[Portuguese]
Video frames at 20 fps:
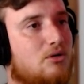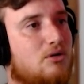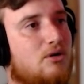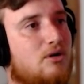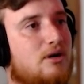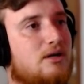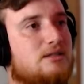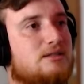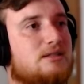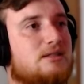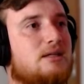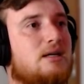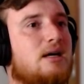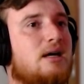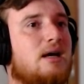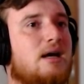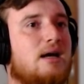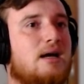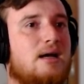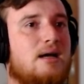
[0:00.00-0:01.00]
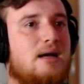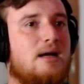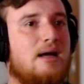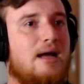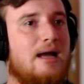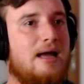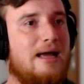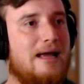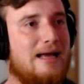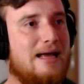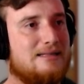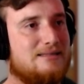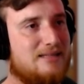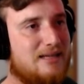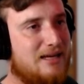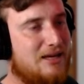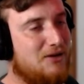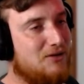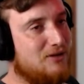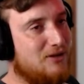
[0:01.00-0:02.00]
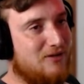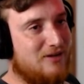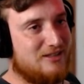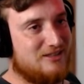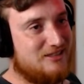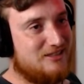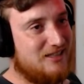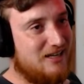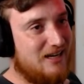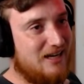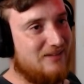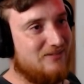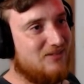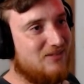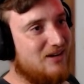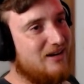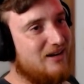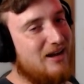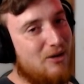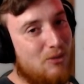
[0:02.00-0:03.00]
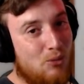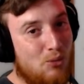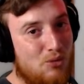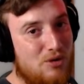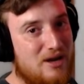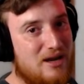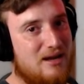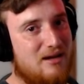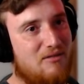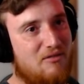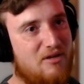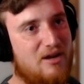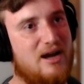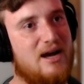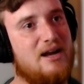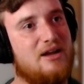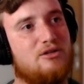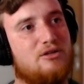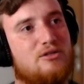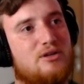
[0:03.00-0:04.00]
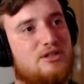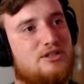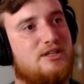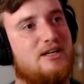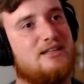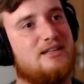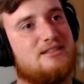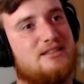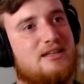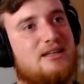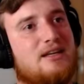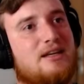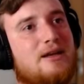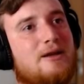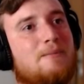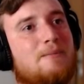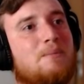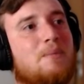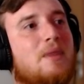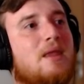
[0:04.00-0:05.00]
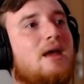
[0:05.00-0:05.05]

Corsa. Essa aqui eu não achei, mano, é a única Ferrari que eu não achei essa aqui.